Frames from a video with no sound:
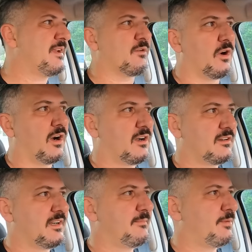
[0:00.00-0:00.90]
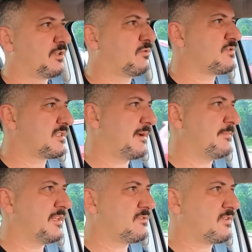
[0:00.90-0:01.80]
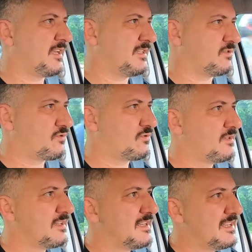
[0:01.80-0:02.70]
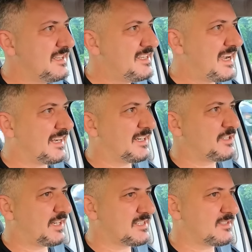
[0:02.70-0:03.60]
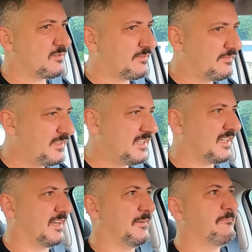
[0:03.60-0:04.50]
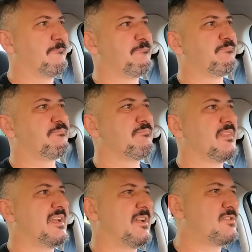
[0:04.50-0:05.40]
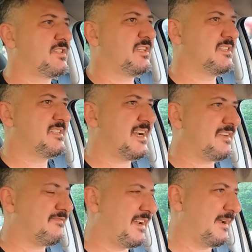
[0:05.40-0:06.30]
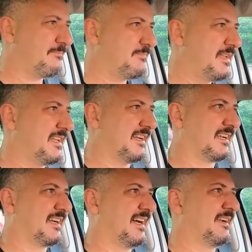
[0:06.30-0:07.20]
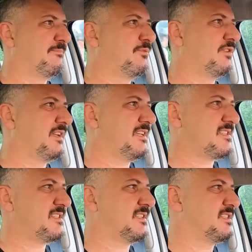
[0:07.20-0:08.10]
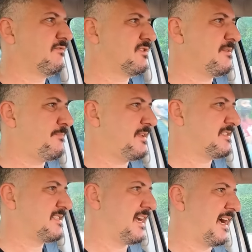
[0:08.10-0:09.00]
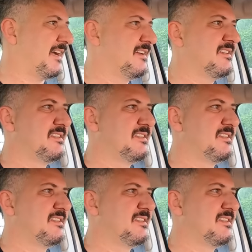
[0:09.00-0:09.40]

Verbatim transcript: menor, né? Pode custar menos que isso. E a grande questão que fica é o seguinte: será que vale a pena, cara? Porque assim, se você pensar